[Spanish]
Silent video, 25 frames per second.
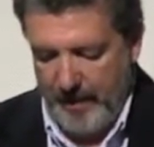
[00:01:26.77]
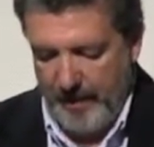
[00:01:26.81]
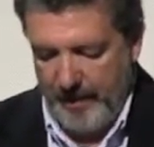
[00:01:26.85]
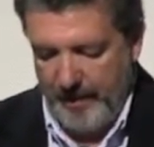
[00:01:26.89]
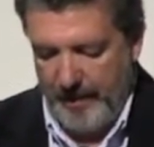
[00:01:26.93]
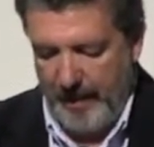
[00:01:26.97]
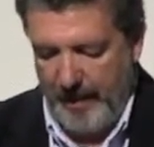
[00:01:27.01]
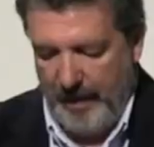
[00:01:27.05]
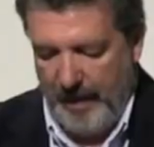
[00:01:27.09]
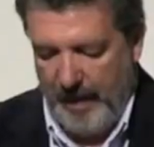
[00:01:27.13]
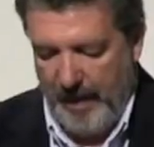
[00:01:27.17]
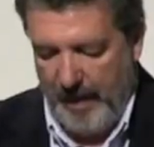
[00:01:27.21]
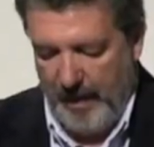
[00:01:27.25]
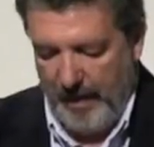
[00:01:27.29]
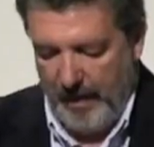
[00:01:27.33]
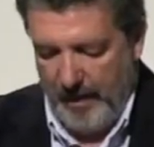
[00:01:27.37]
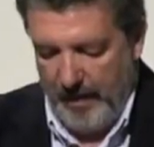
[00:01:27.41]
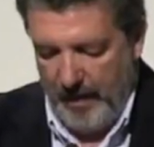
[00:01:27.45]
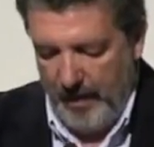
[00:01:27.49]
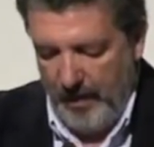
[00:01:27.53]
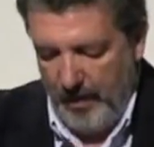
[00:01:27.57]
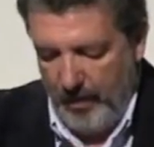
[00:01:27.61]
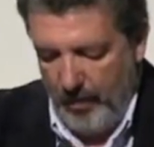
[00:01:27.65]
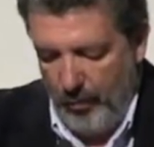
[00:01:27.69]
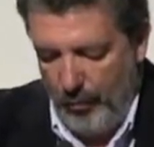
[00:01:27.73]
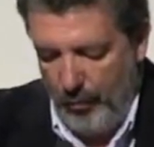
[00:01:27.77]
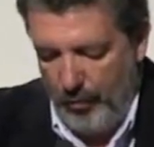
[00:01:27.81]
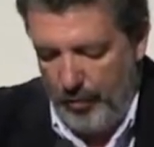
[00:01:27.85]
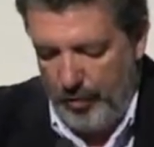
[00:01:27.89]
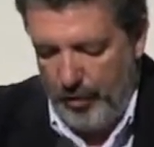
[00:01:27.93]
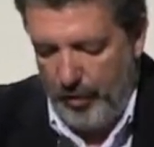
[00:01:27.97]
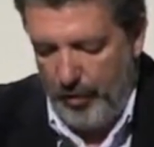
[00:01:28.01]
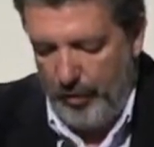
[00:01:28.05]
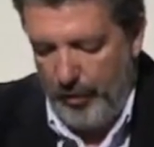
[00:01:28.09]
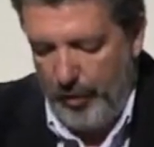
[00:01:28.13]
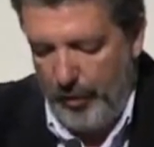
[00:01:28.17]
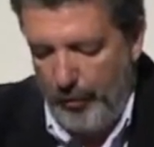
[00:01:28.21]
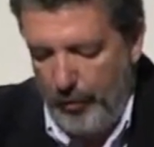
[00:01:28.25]
de la
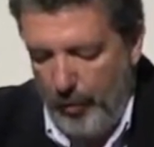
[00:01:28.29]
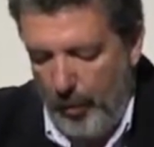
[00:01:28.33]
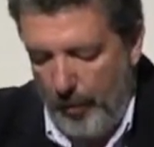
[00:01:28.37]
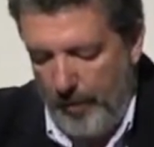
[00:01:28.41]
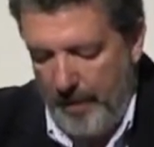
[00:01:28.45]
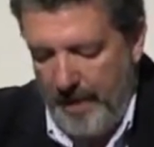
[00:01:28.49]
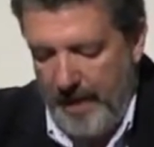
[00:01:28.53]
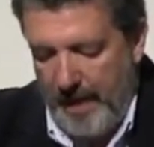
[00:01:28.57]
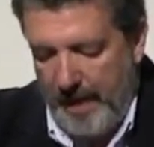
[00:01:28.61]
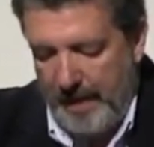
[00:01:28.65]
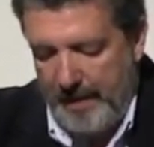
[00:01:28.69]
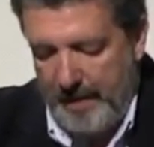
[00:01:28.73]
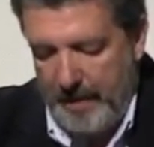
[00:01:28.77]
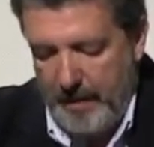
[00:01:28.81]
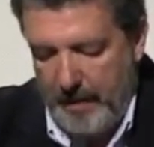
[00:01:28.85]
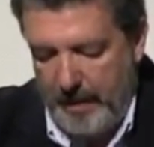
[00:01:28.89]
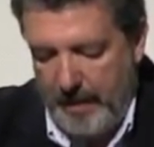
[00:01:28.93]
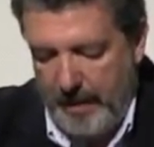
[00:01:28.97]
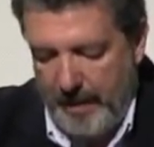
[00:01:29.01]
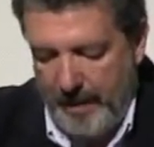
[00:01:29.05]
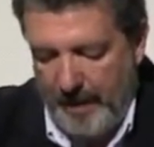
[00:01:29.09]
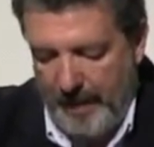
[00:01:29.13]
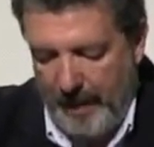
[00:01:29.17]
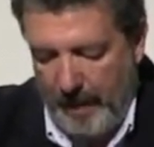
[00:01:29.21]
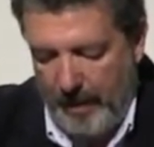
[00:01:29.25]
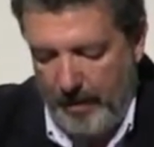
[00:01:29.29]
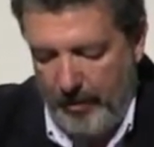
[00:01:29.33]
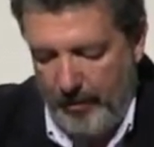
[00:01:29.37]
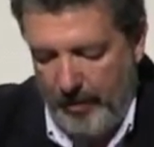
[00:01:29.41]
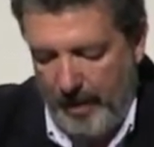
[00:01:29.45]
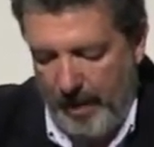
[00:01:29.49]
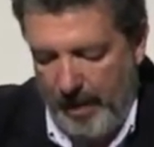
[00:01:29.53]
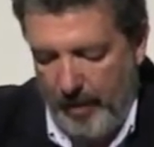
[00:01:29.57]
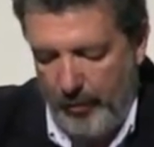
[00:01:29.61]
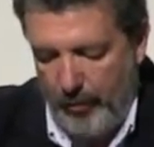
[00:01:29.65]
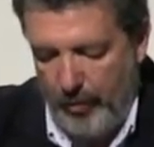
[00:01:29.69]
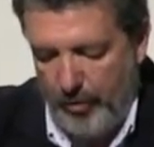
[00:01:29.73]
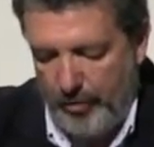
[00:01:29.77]
Unión Europea 15 de la
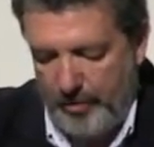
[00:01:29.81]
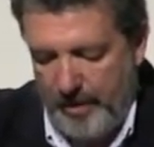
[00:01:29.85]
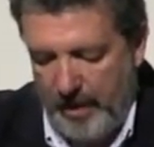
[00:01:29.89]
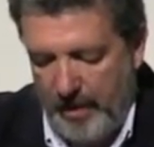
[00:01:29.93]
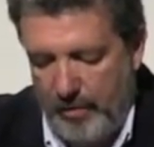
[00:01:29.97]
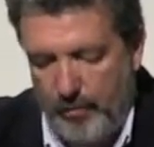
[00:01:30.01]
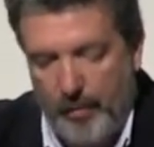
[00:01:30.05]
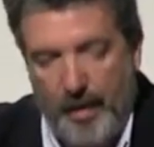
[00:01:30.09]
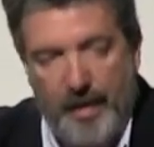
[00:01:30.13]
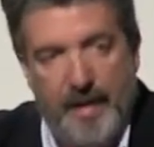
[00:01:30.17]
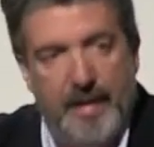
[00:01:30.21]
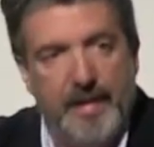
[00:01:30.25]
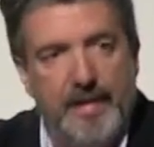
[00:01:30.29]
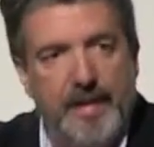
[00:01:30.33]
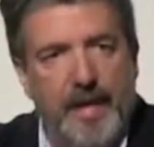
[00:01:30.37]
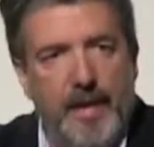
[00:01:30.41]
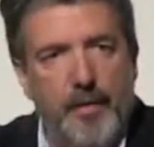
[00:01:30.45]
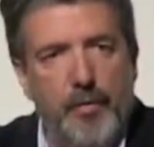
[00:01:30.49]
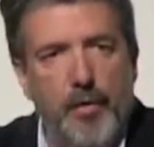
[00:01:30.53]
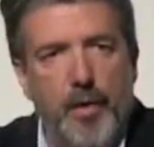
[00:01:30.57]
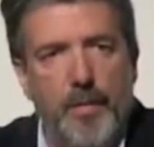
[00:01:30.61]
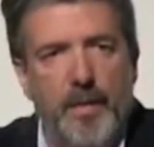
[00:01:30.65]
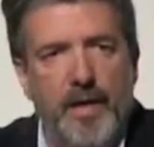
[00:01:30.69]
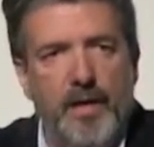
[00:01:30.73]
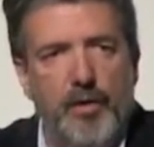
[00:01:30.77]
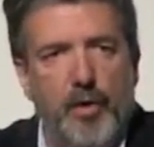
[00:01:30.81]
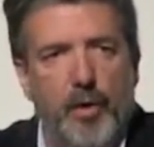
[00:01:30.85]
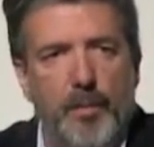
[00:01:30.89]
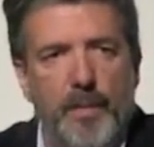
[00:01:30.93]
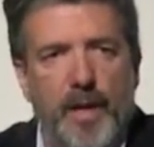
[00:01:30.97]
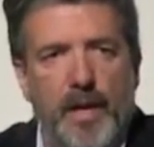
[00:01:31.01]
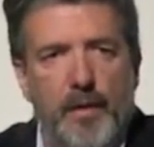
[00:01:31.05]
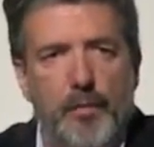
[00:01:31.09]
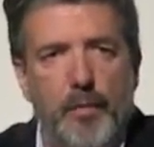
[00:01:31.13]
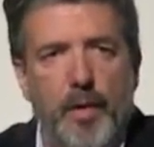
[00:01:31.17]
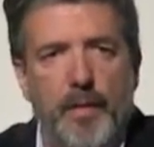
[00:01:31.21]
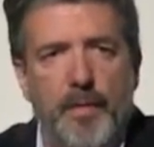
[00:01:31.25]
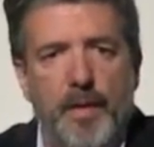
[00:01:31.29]
zona euro es del
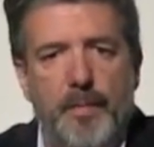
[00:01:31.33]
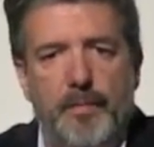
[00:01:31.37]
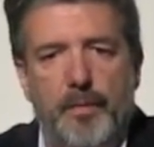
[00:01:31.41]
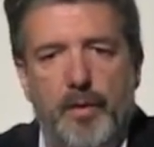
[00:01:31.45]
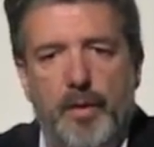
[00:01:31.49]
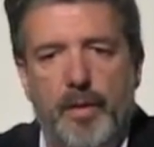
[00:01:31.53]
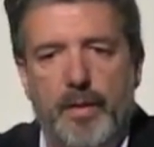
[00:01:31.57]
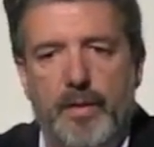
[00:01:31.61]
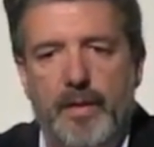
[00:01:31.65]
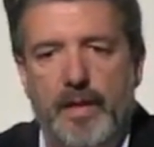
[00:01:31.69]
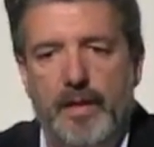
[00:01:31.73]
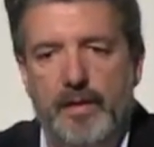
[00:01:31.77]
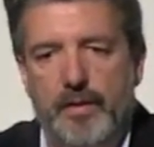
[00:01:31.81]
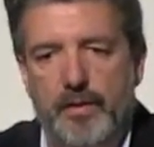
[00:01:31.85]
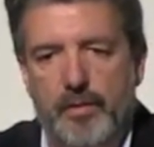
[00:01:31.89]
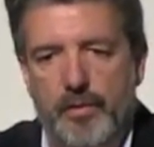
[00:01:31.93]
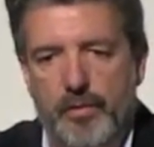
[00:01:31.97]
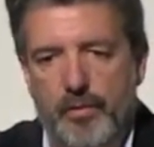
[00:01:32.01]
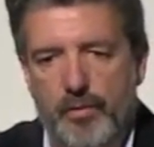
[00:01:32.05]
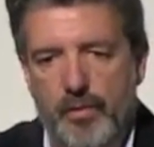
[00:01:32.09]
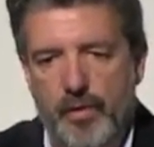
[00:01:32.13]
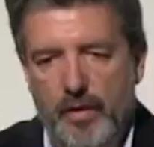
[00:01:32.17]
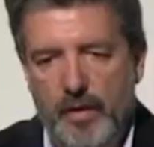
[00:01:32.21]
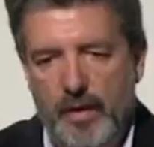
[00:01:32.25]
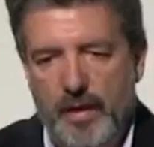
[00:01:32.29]
49,9%.